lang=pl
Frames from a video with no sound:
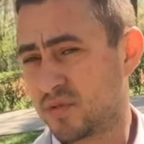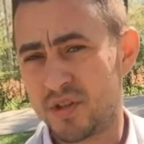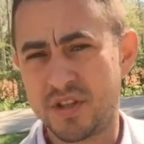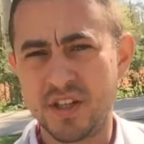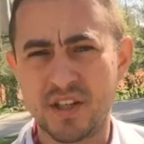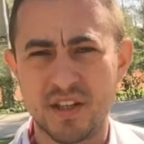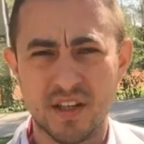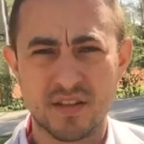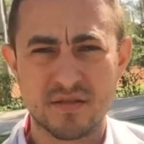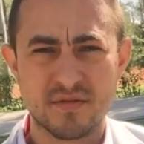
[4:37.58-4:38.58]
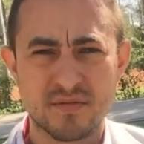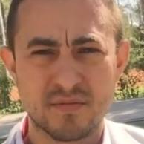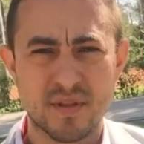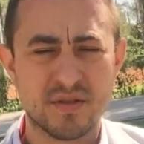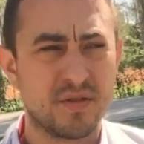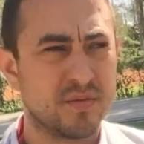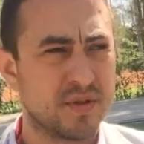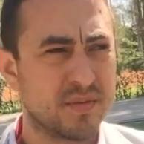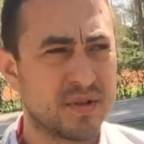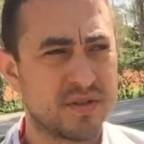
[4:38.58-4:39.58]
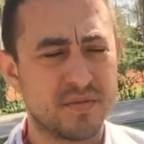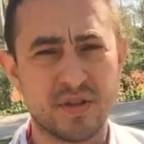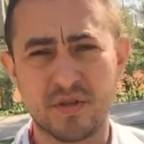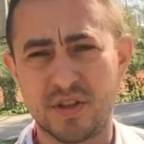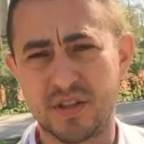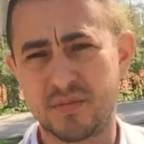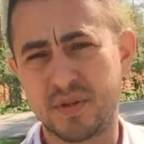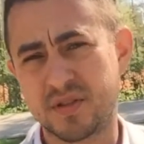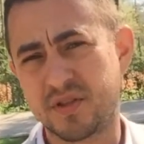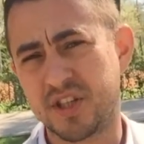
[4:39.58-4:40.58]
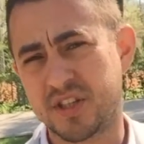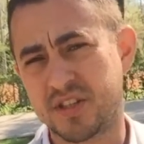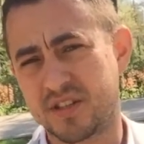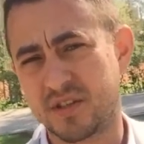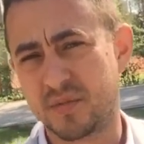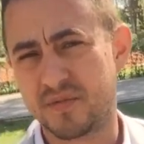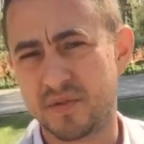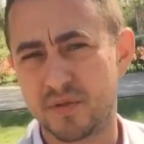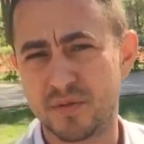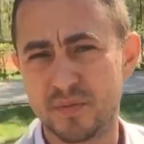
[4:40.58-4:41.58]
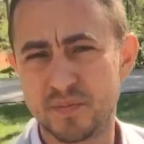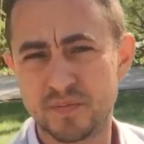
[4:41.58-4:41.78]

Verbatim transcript: Której się nie kryję. Bardzo lubię, bardzo mi się to cieszy. Bardzo cieszę się z tego powodu.